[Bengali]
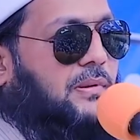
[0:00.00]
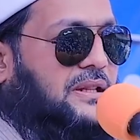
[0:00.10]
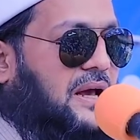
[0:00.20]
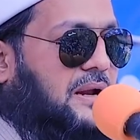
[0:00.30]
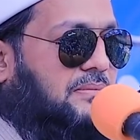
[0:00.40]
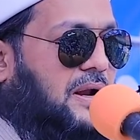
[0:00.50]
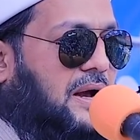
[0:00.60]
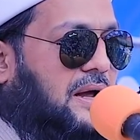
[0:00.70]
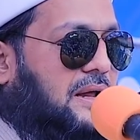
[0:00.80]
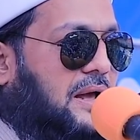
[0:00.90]
সমাধান আমরা
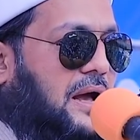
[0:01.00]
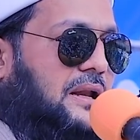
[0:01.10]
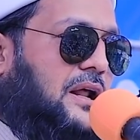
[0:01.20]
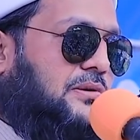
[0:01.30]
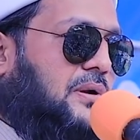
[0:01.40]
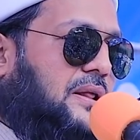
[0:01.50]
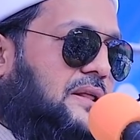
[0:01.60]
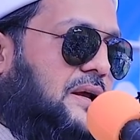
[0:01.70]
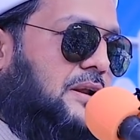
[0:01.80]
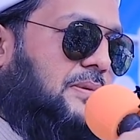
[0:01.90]
আল্লাহর কোরআন
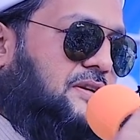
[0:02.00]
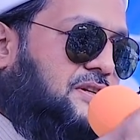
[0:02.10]
থেকে নেবার